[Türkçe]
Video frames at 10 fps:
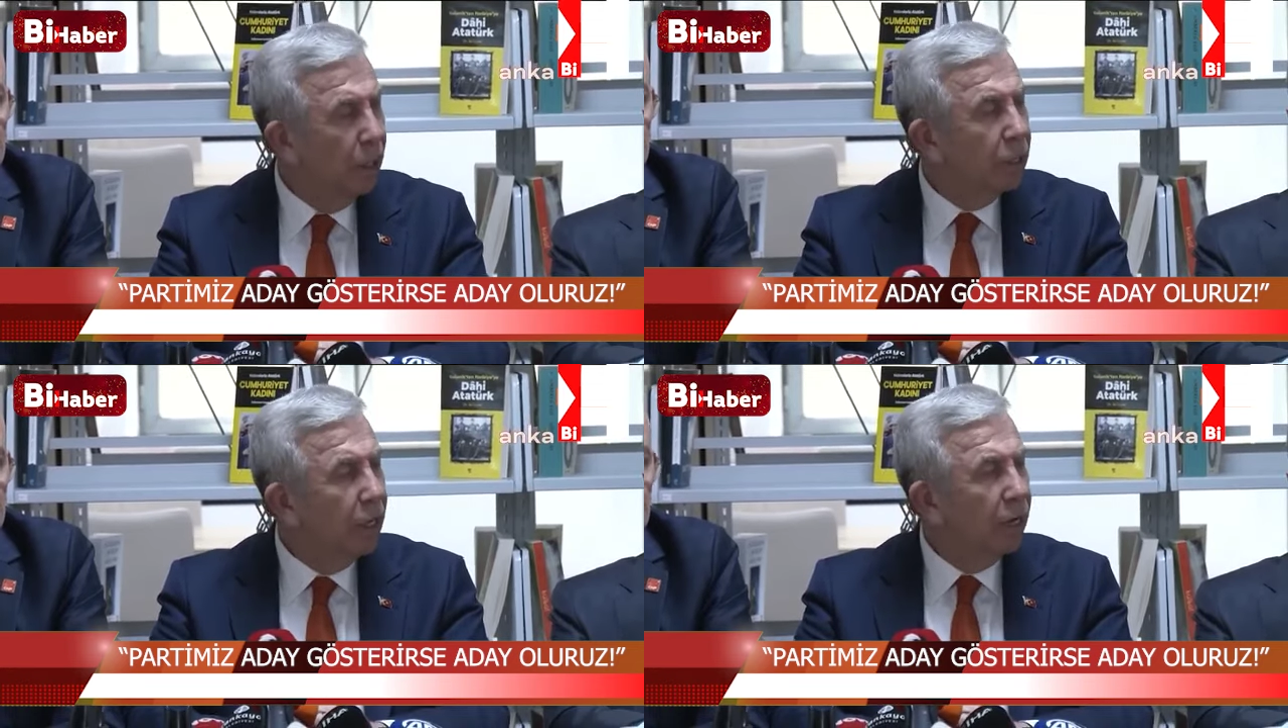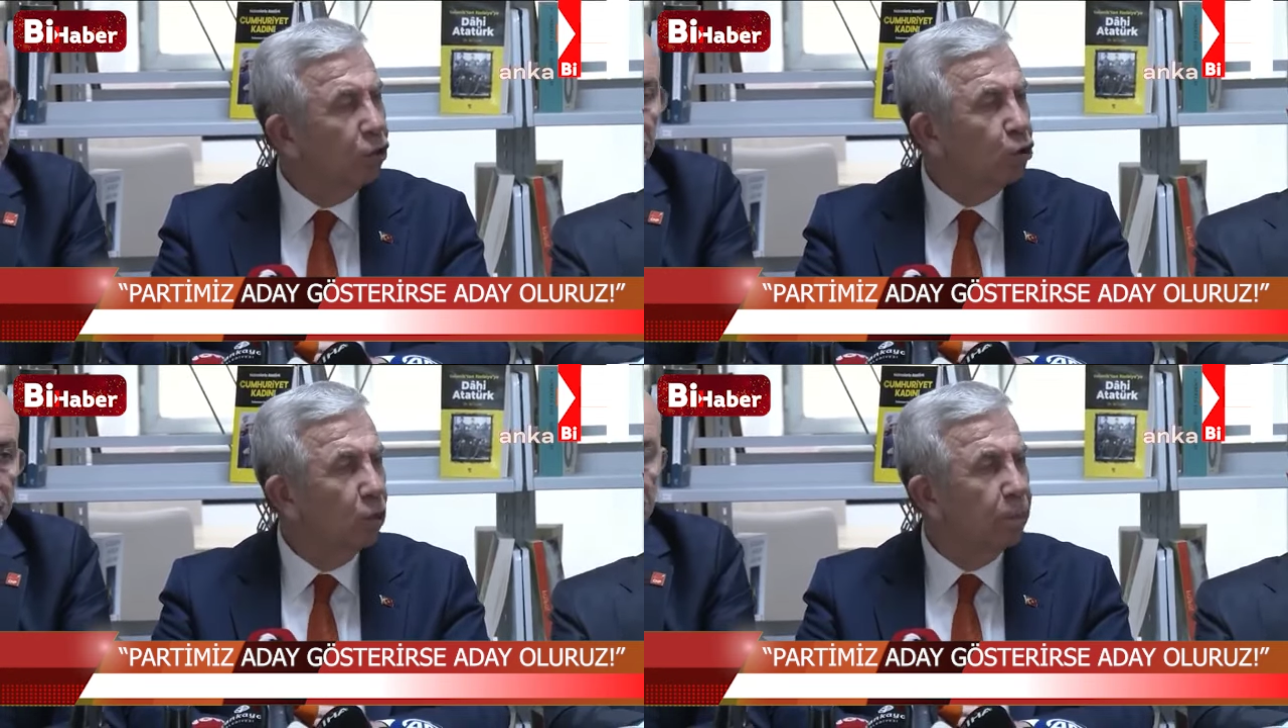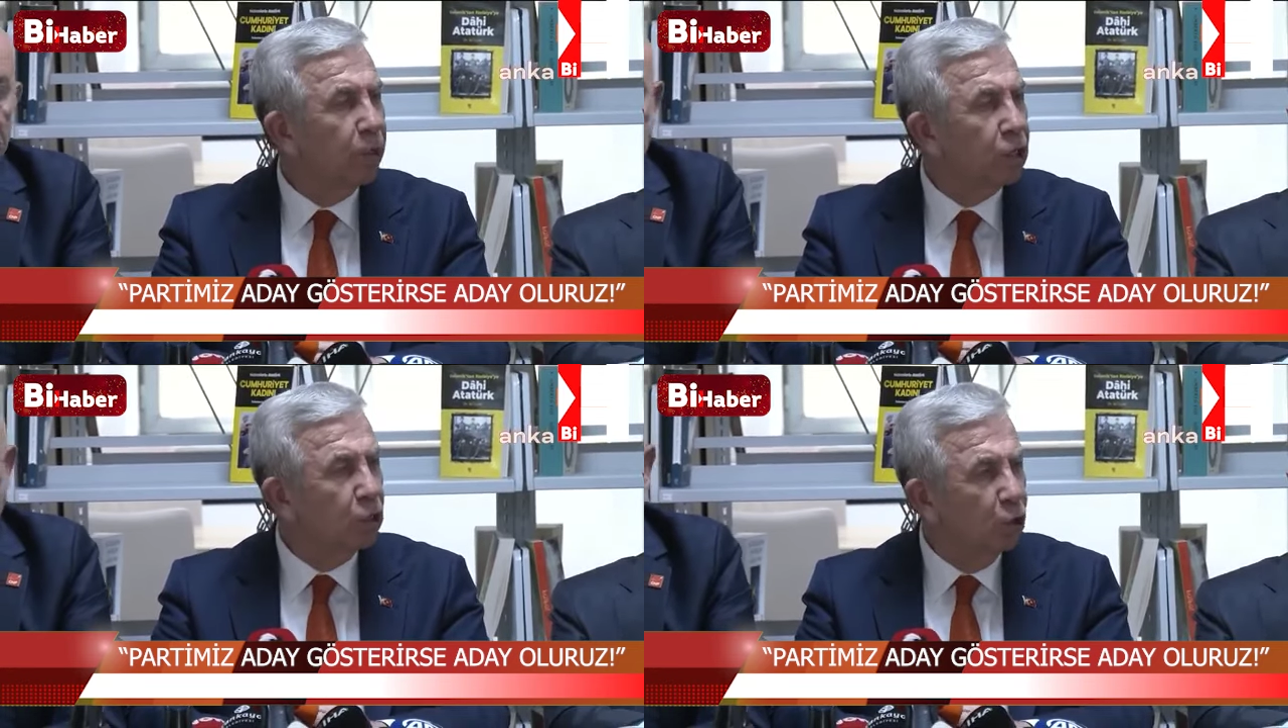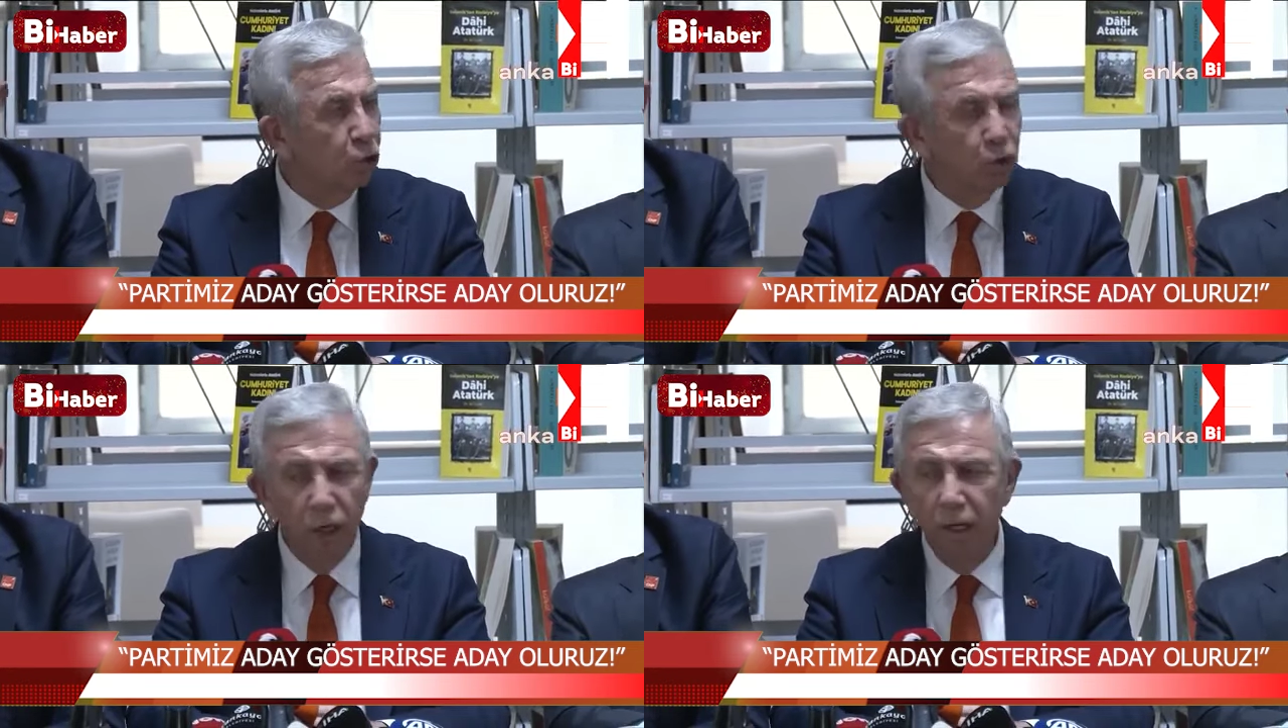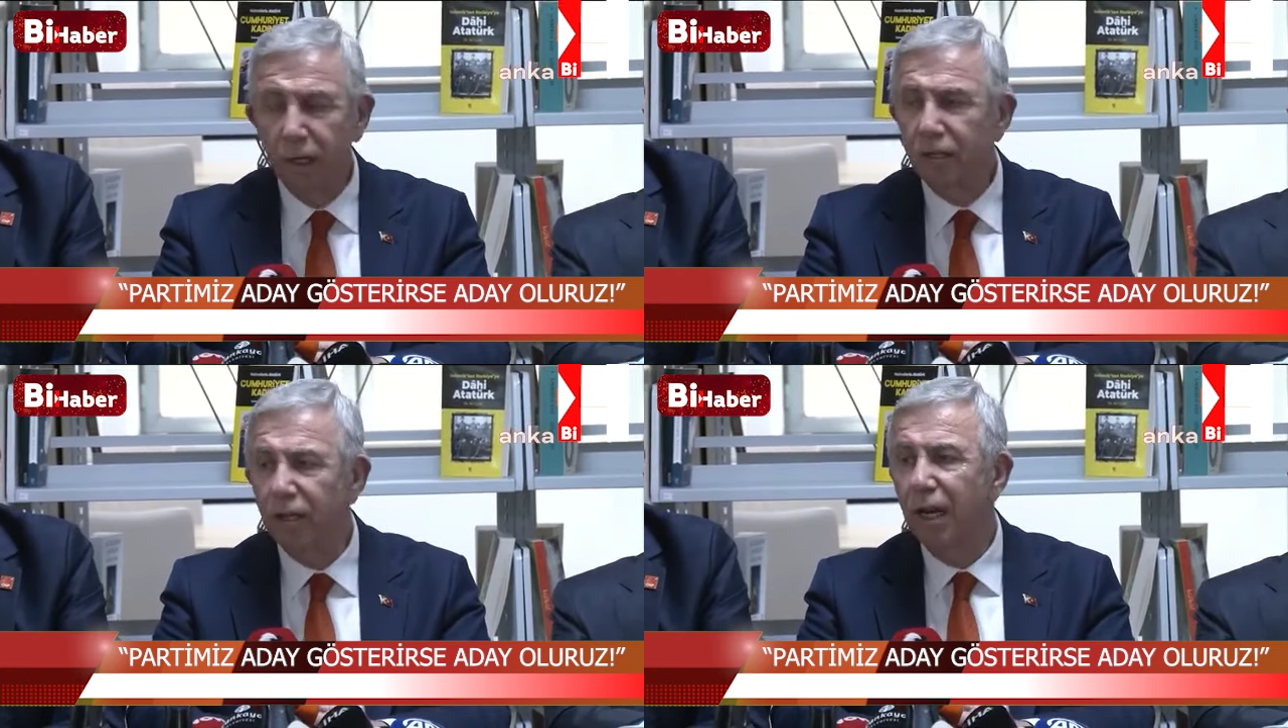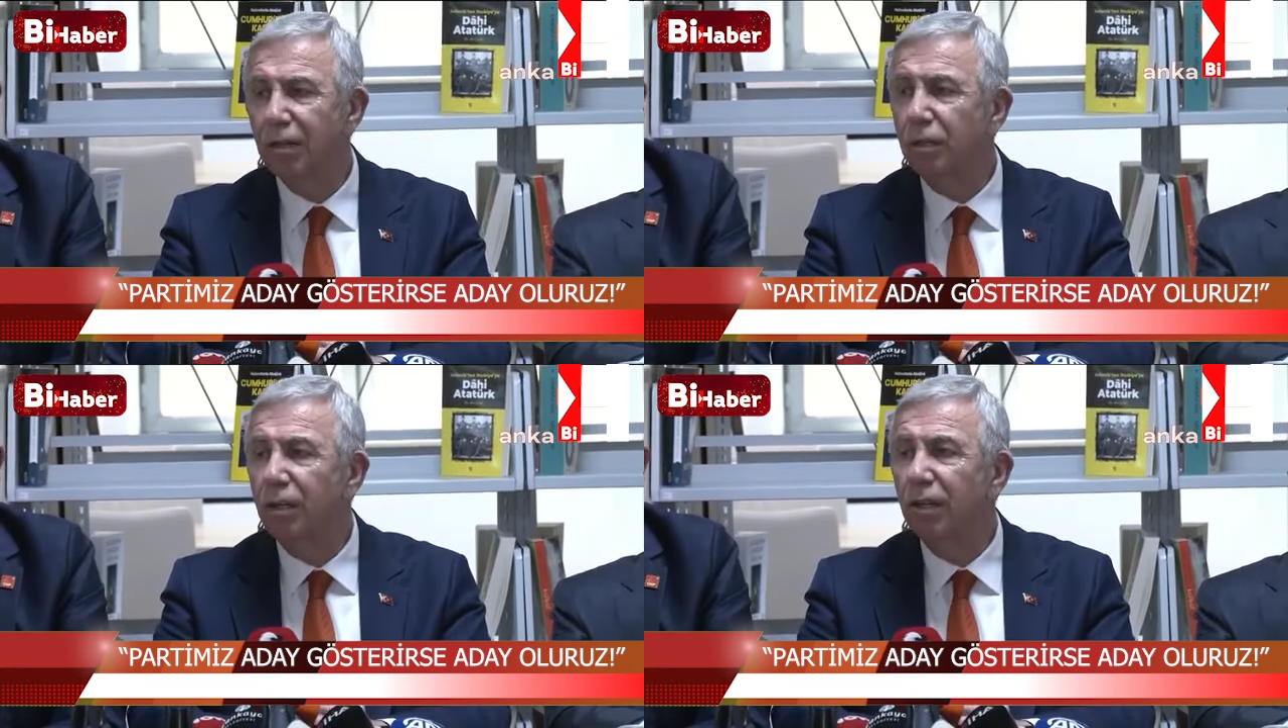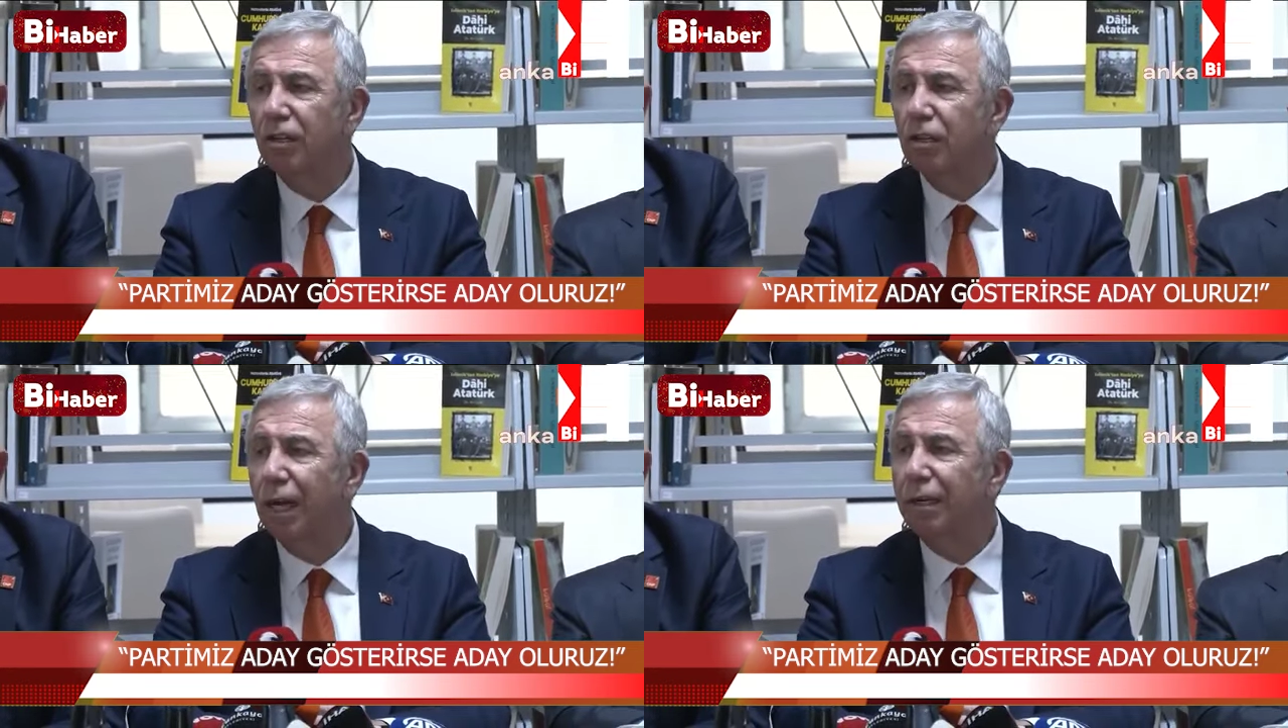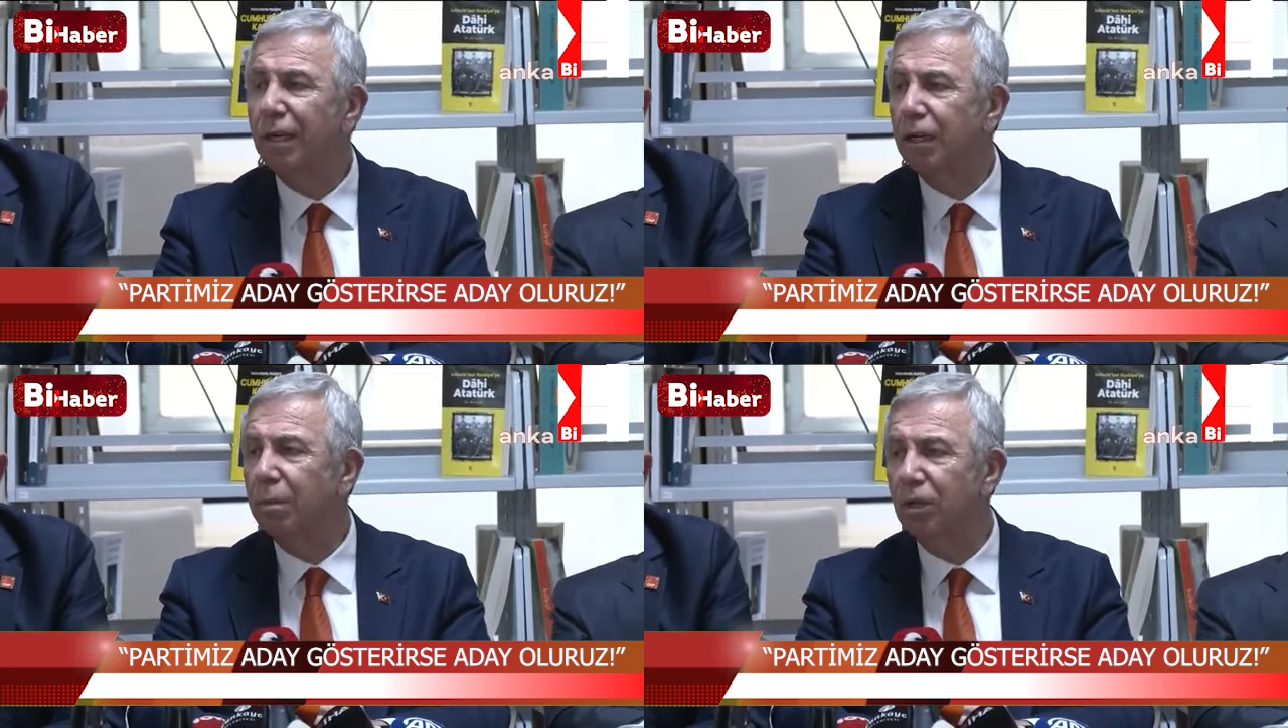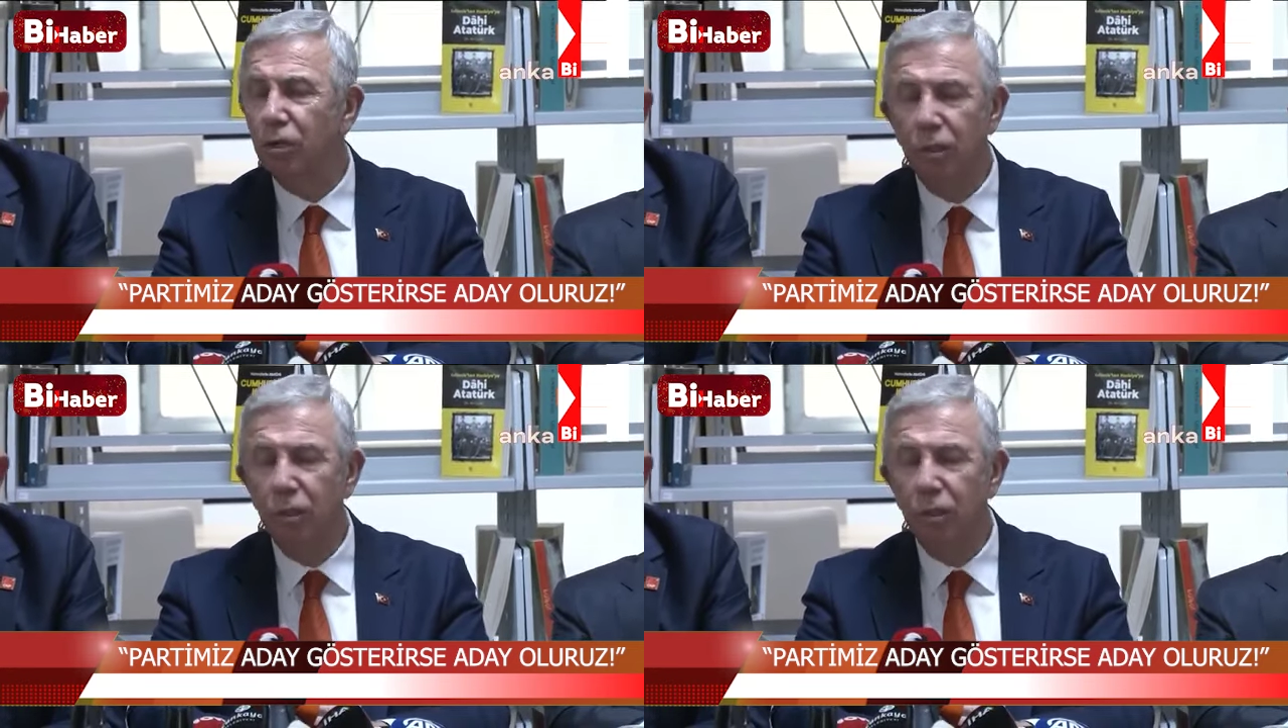yargı sopası göstererek siyaseti dizayn etme